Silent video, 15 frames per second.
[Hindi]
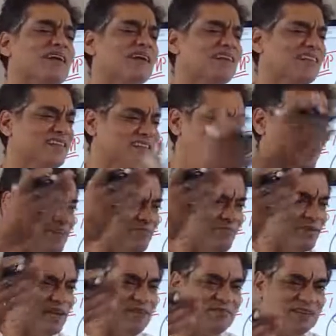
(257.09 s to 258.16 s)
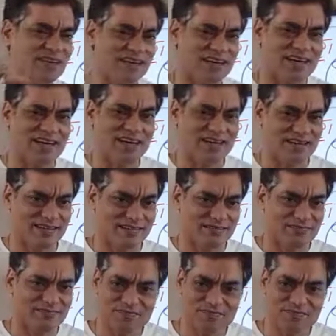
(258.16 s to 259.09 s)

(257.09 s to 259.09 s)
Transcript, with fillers: भर के देना है प्रेम करना है